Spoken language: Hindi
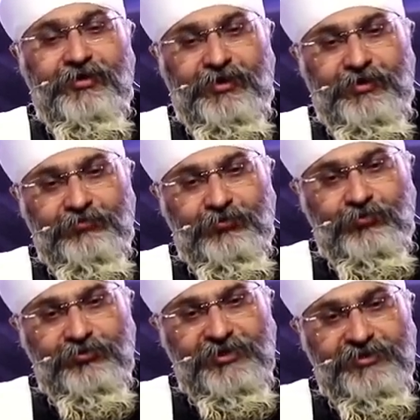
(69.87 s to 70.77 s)
आप
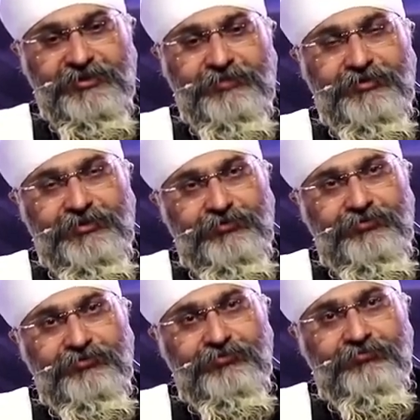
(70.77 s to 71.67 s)
रोज़ हाजिरी भरते
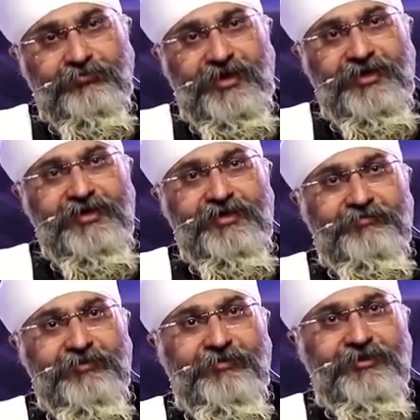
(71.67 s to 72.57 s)
हो बाणी है
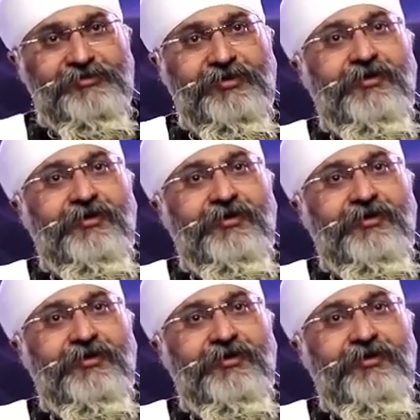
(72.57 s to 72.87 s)
आपके पास